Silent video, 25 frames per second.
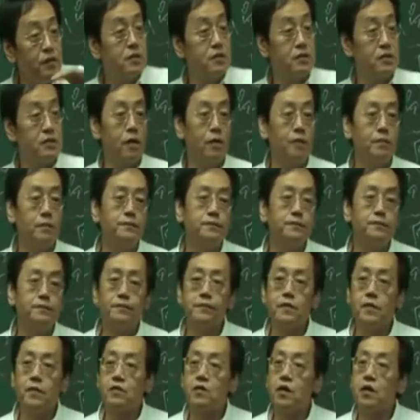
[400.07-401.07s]
闷闷烧，
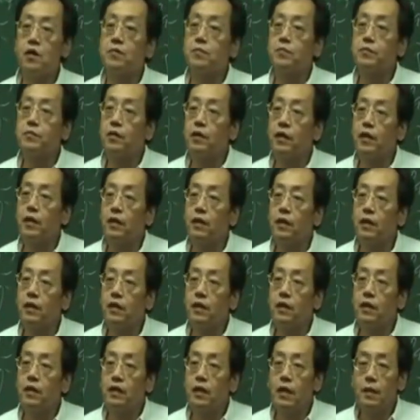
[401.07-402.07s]
烧的不退，
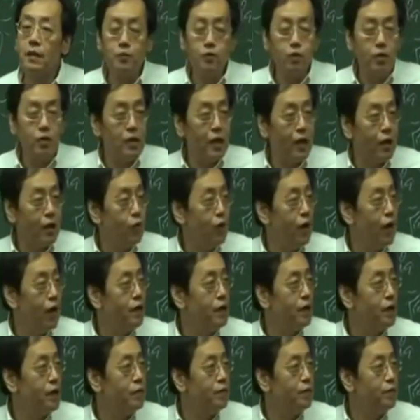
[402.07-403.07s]
那不退难
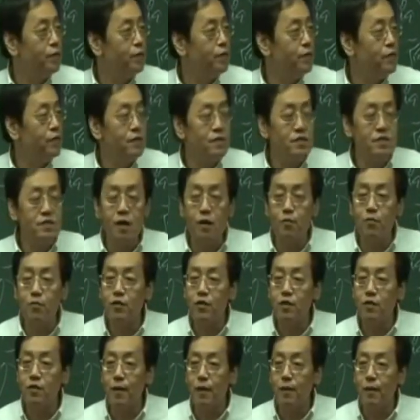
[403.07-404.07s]
过啊，一个你
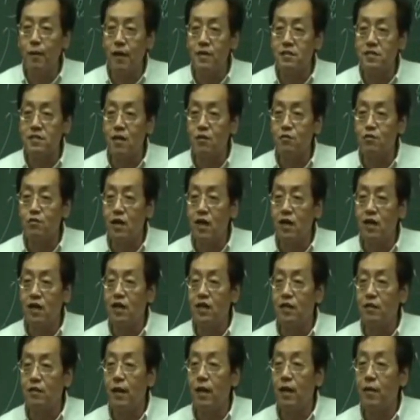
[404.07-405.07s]
烧不退，就没办法上
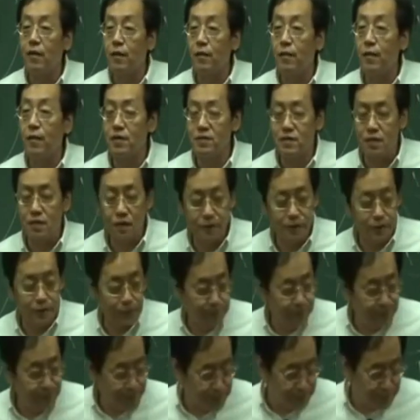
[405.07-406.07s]
学啊，一个礼拜也没办法
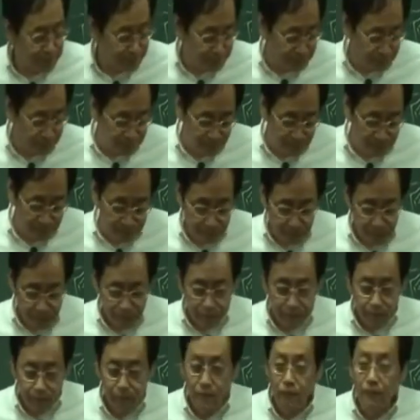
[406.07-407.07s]
上课。
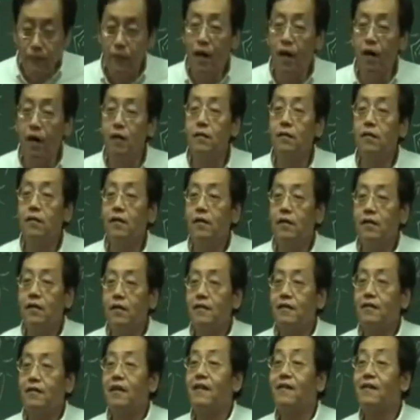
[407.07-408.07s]
好，
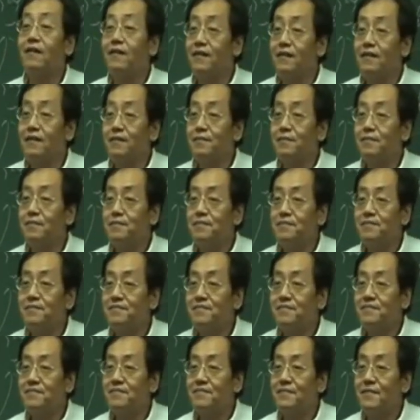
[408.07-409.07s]
葛根，
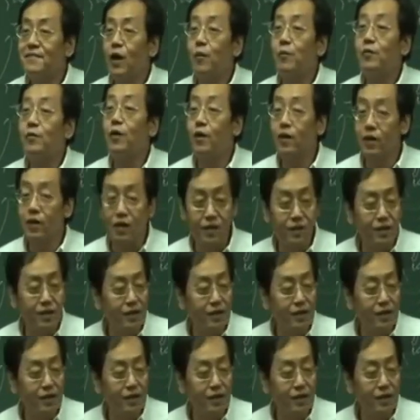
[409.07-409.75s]
我们